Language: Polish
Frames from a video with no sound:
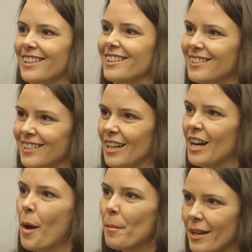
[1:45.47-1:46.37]
jedyna
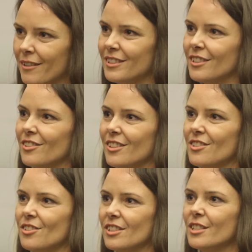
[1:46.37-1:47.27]
prawda, to jest
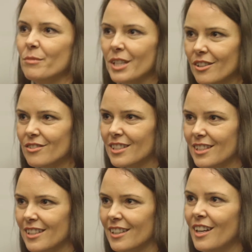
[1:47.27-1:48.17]
ciągle zmieniająca się